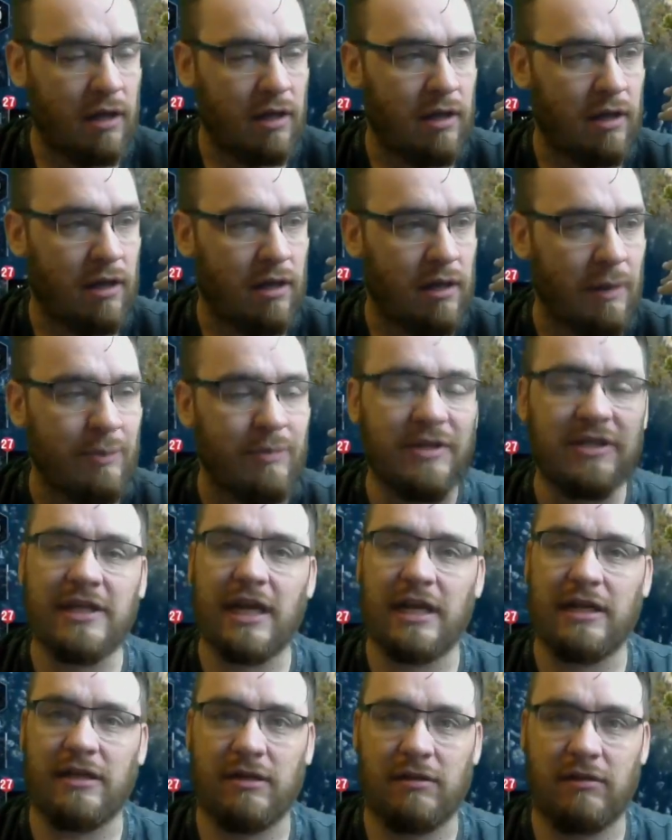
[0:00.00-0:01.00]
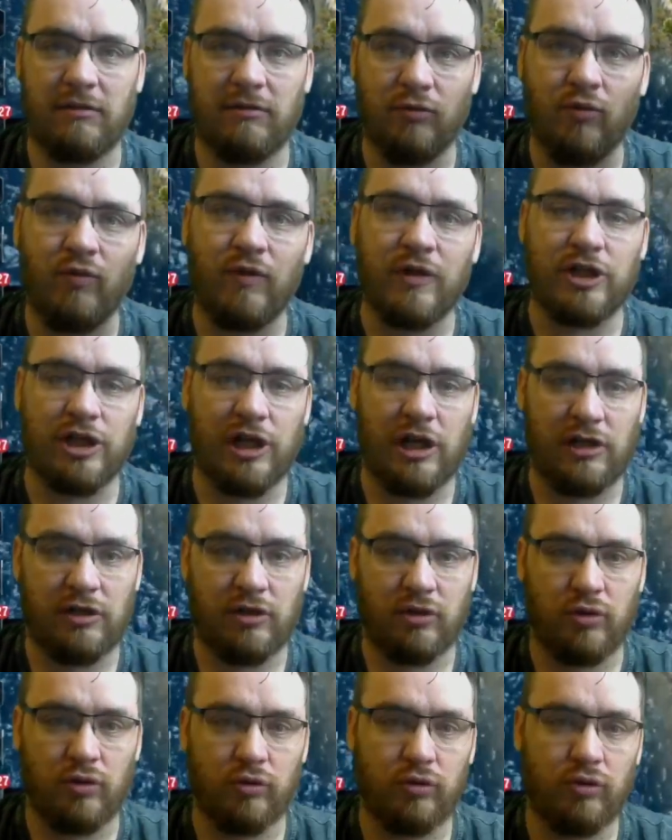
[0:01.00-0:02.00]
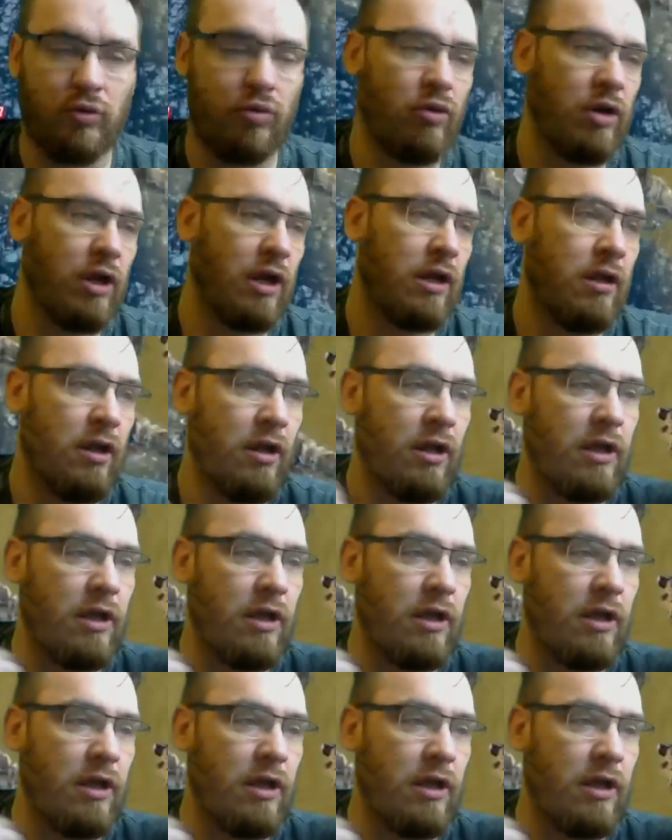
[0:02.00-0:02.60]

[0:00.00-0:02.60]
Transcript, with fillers: Э, обязательно уважайте друг друга.